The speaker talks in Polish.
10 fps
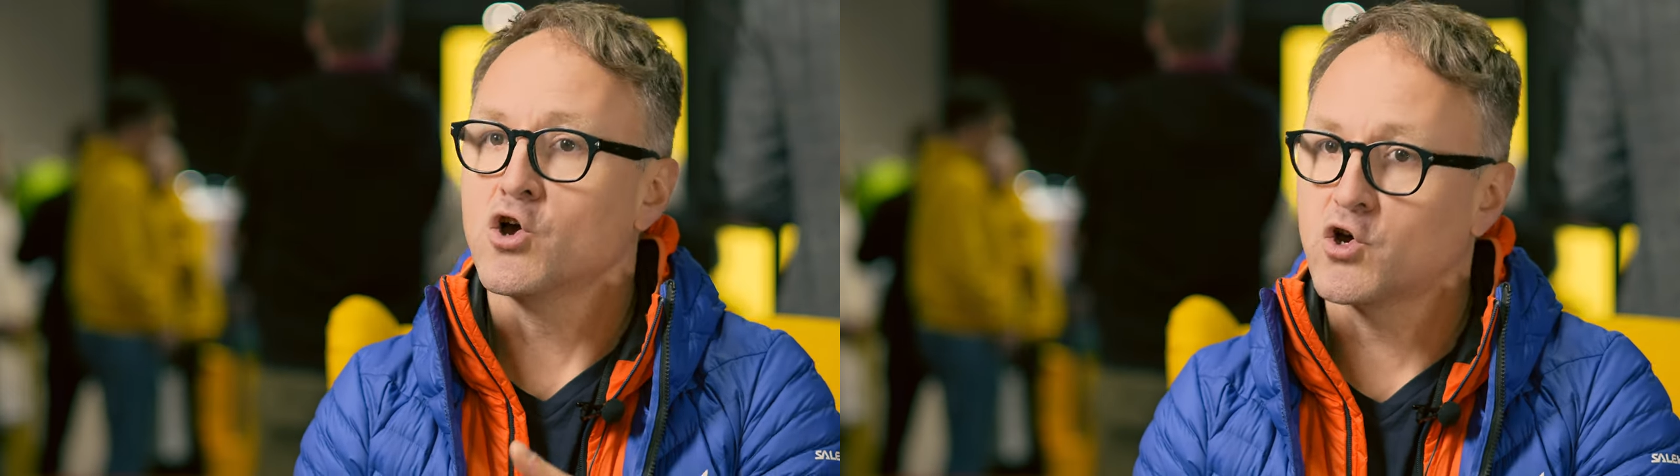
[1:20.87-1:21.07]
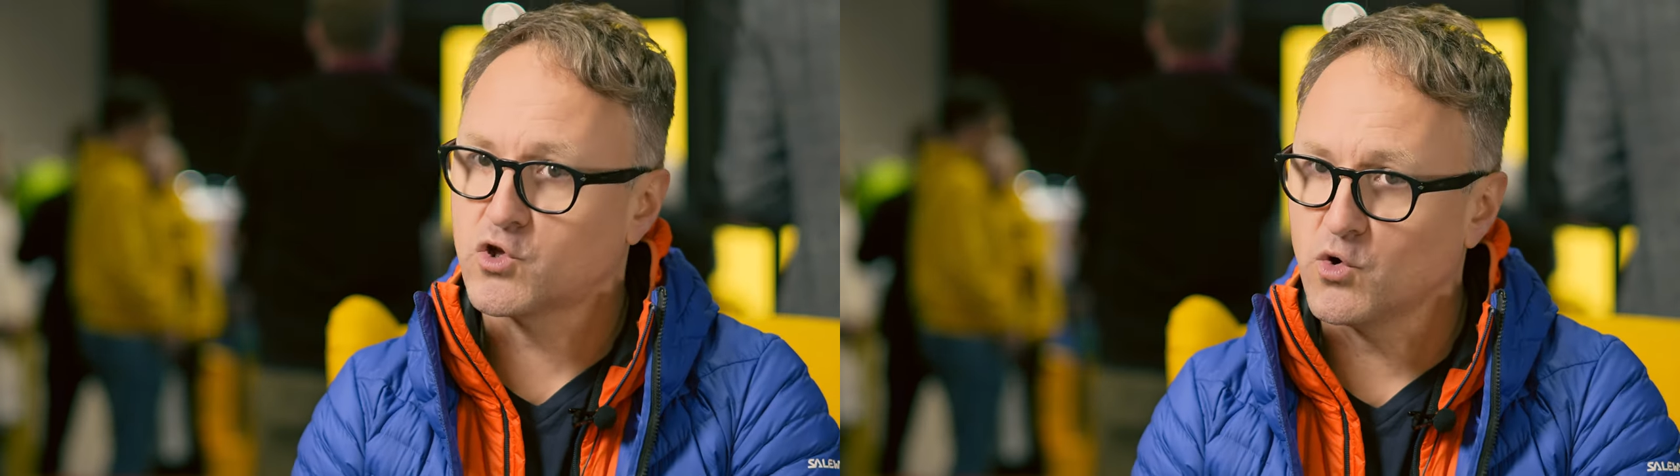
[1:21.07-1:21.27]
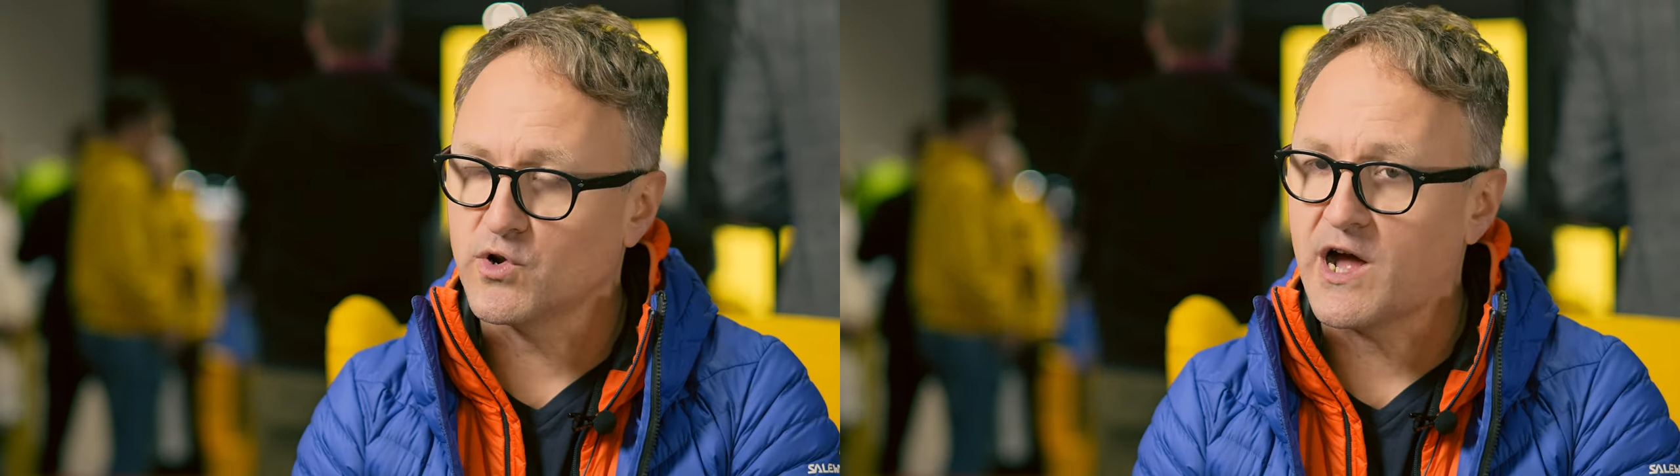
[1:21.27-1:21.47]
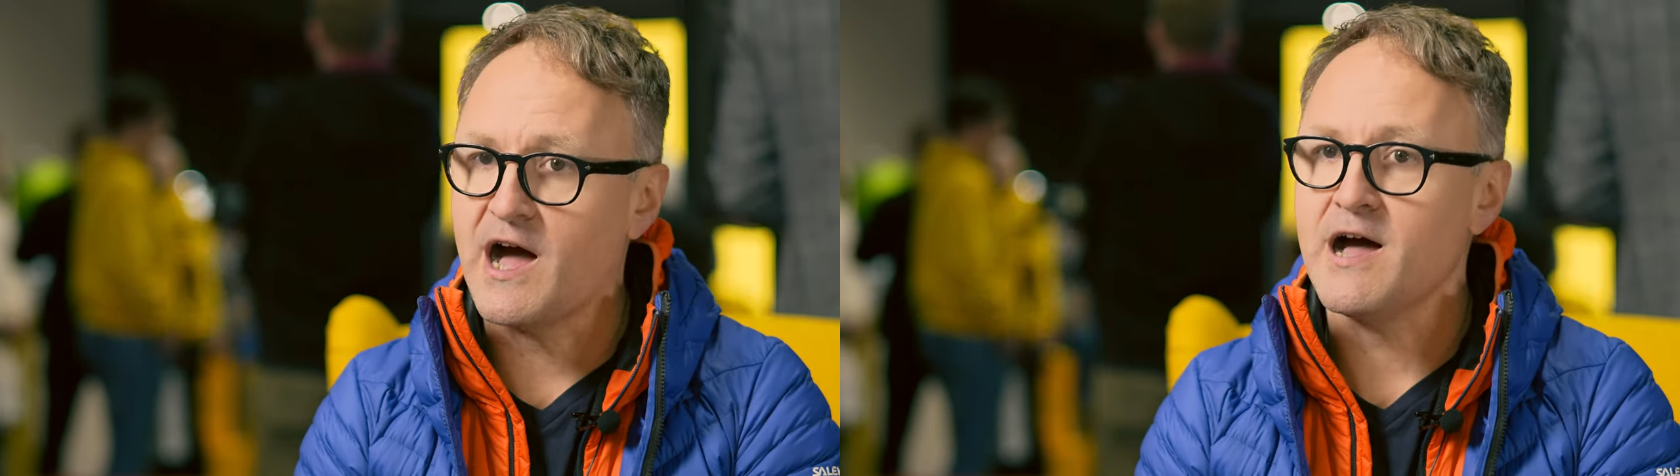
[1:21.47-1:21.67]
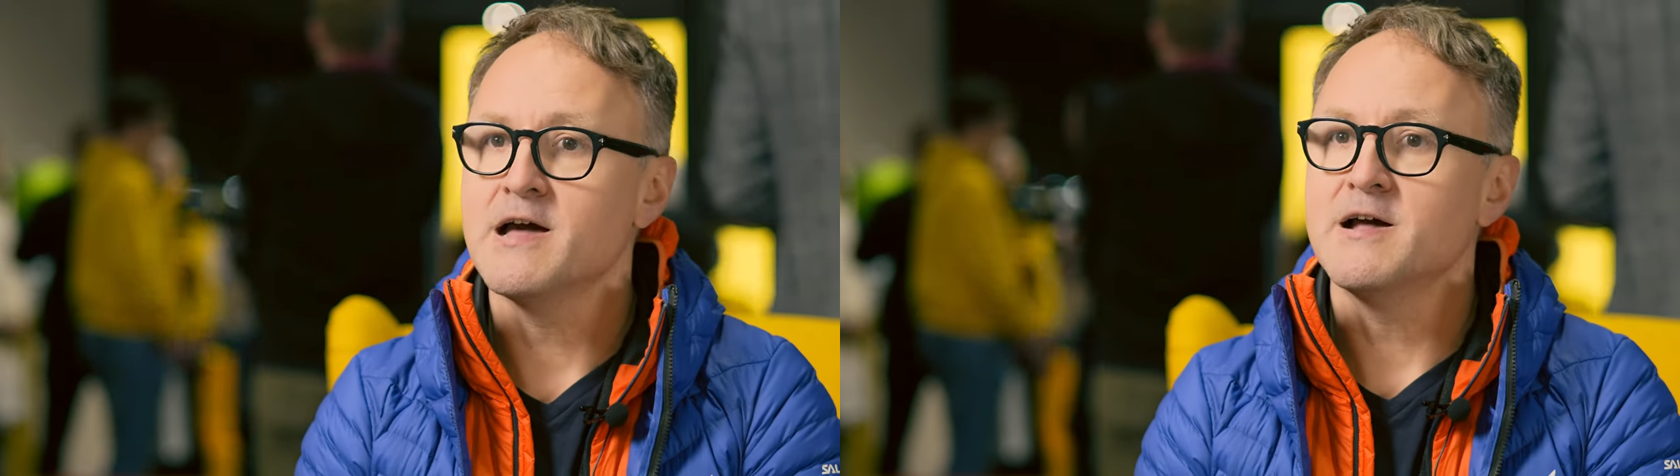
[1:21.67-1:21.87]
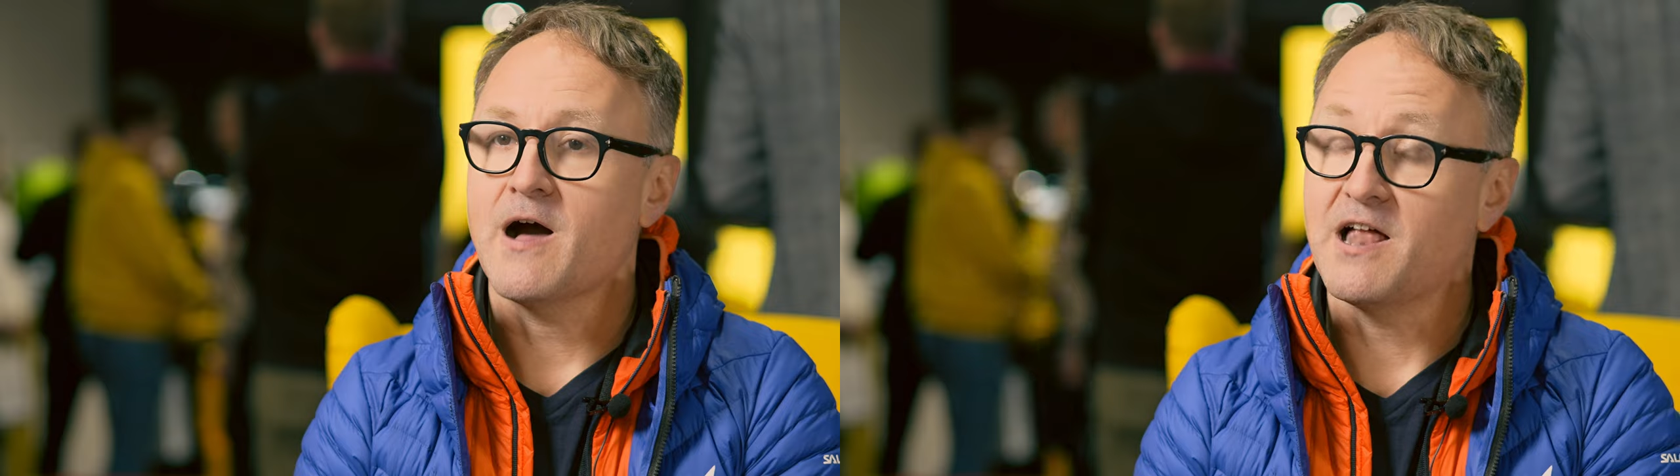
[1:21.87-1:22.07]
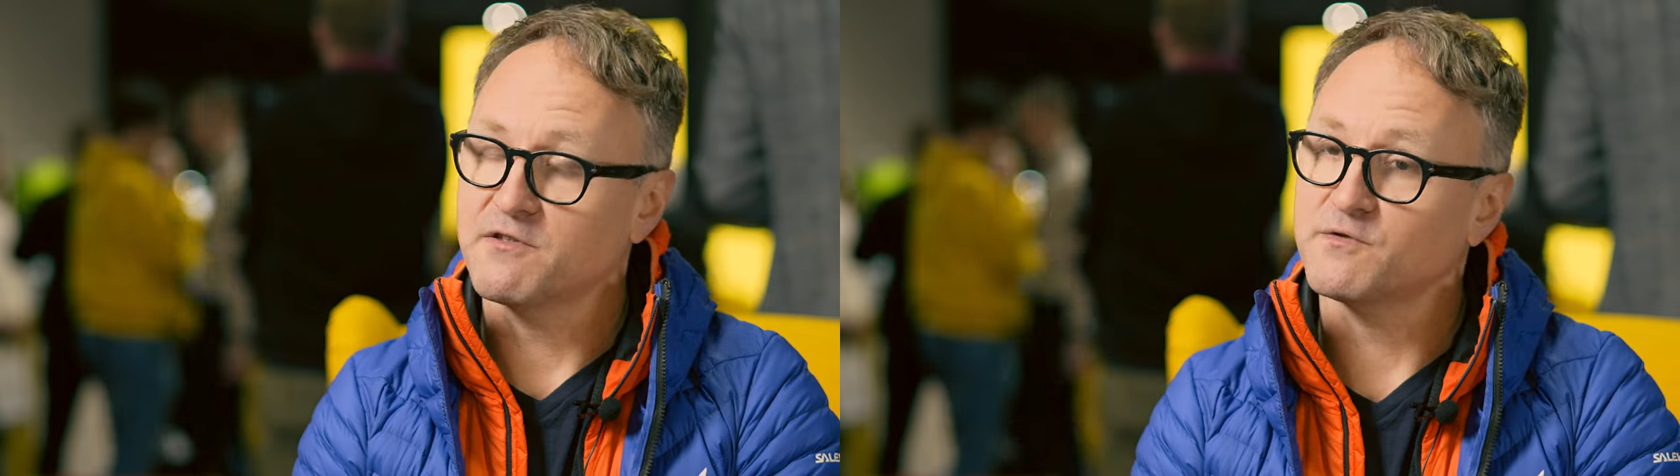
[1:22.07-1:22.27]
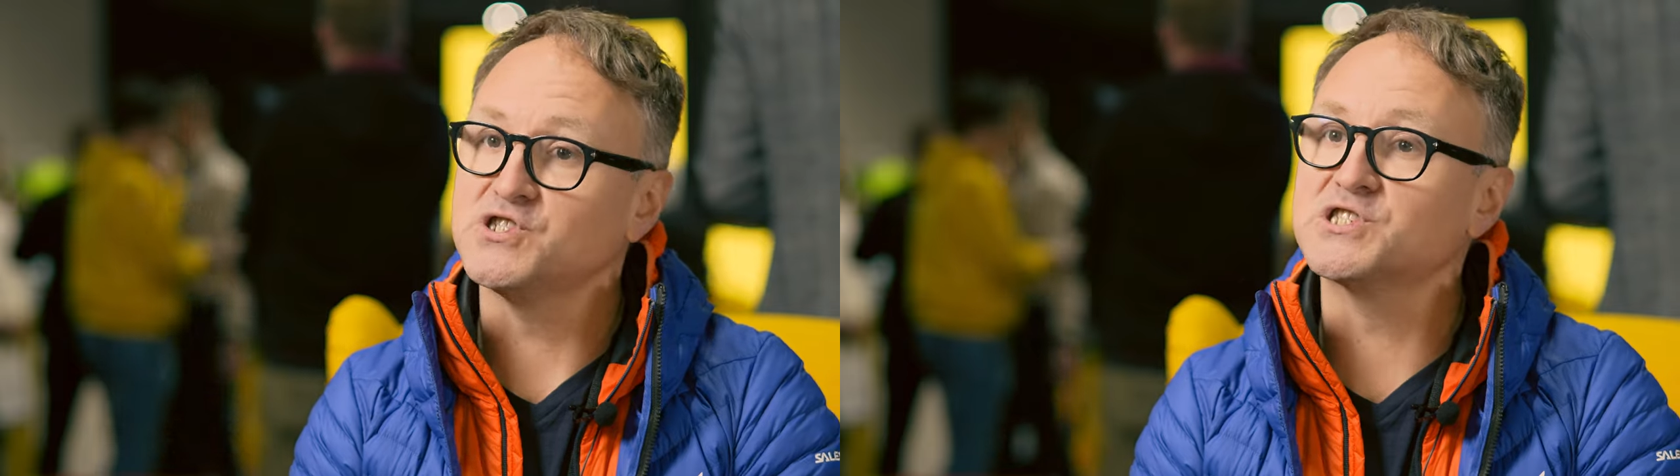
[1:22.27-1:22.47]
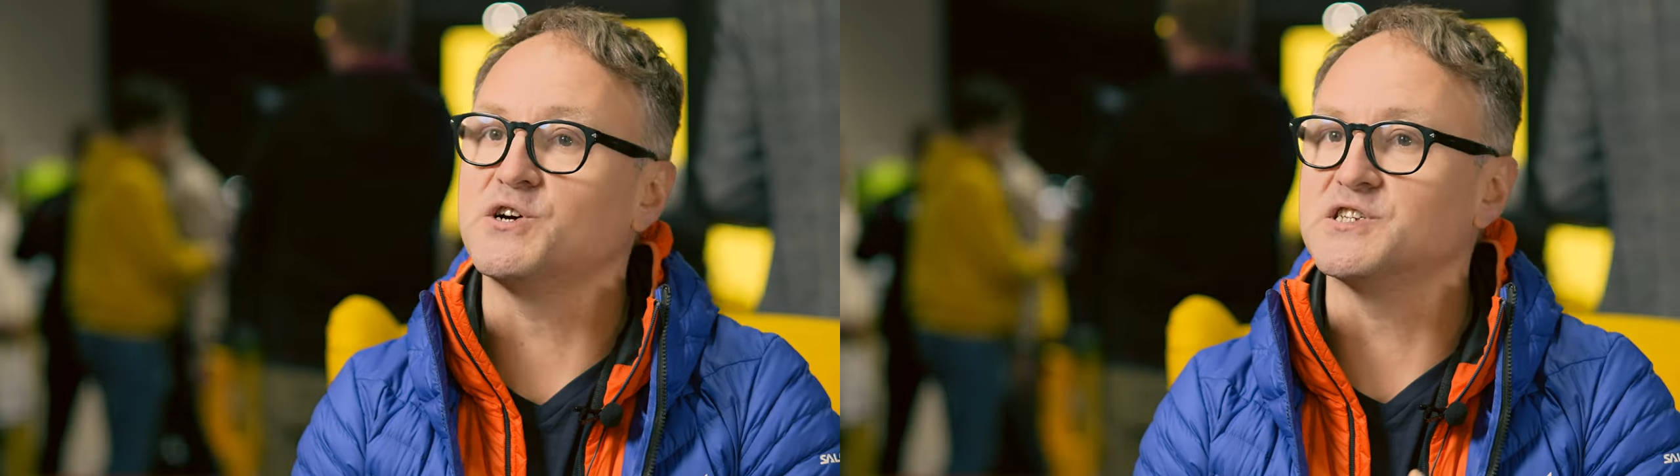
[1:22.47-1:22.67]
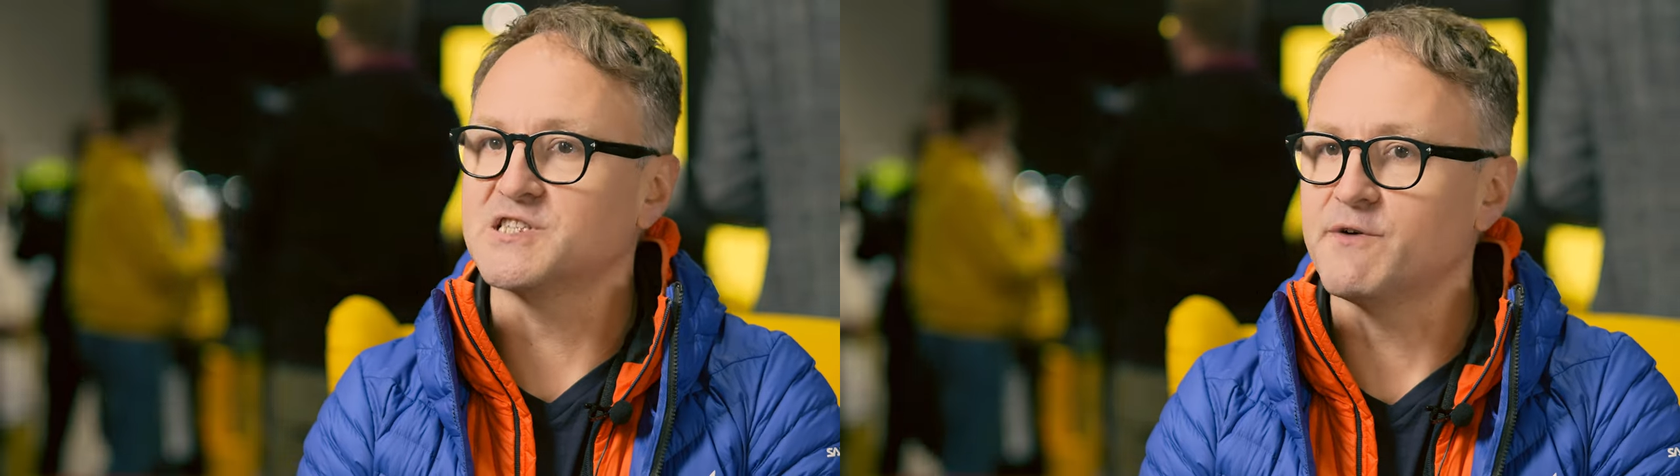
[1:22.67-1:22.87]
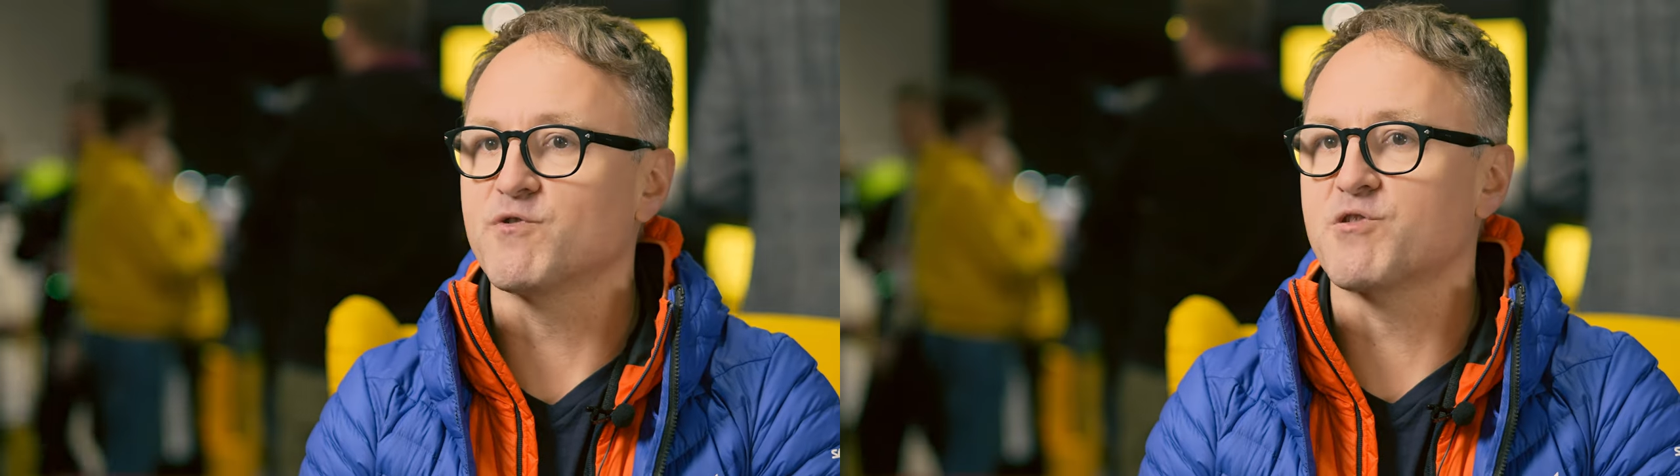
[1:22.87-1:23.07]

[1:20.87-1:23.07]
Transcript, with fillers: która, ale to wszystko jest znowu